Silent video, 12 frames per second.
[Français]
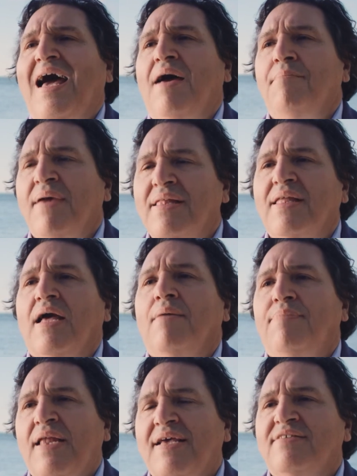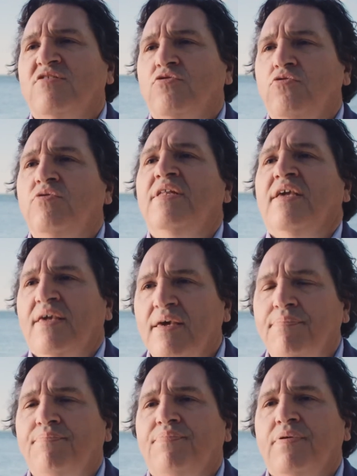à mettre en place une
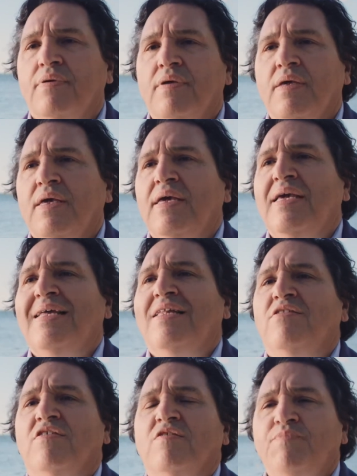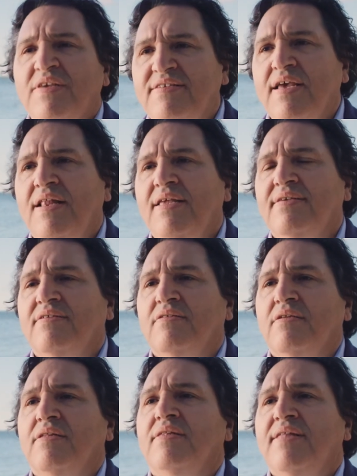équipe de
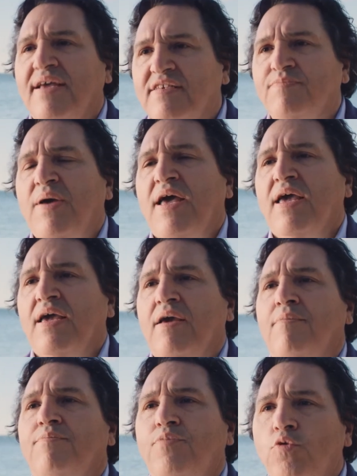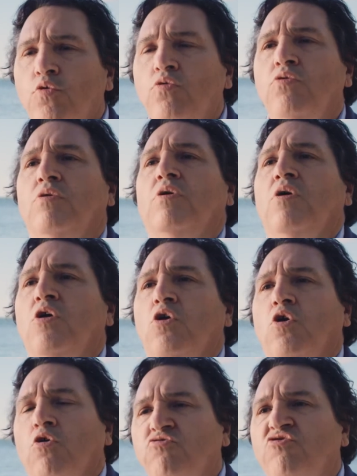spécialistes, d'experts pour
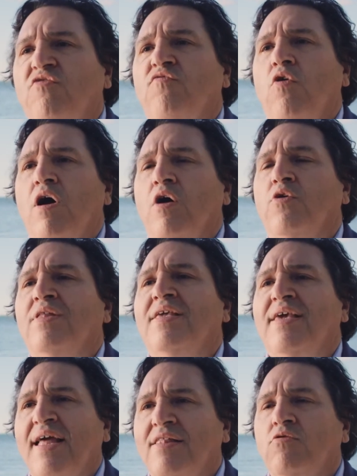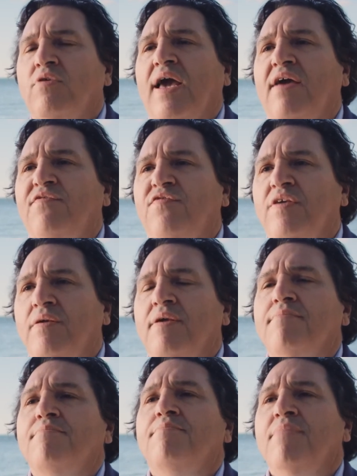concevoir une cartographie
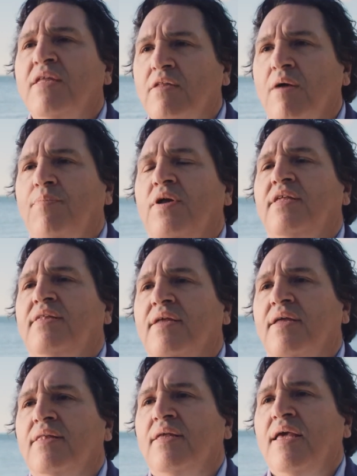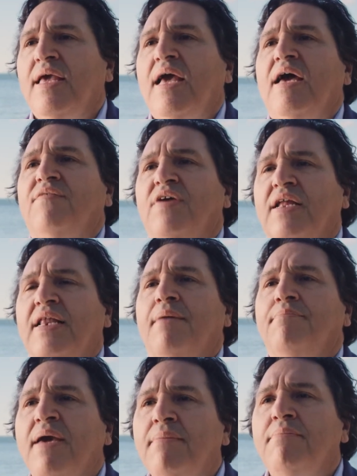métropolitaine avec la
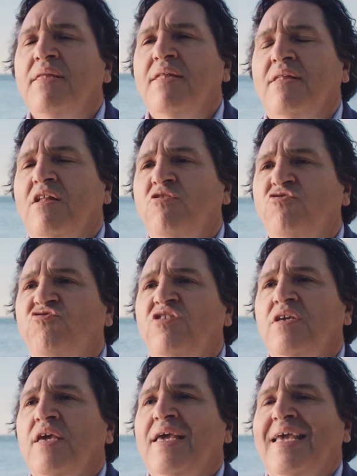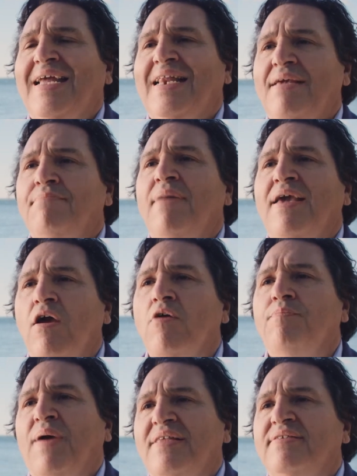même méthodologie et les
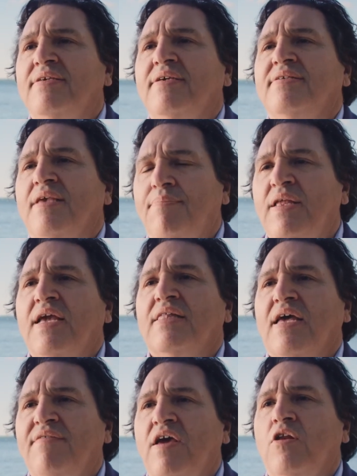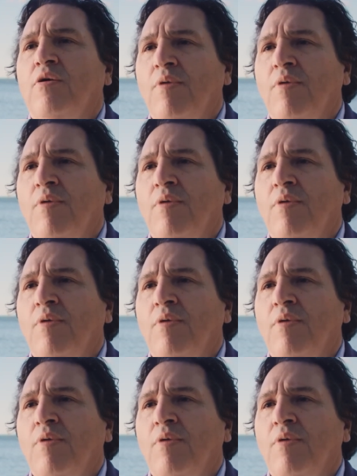meilleures pratiques qui s'appliquent à travers le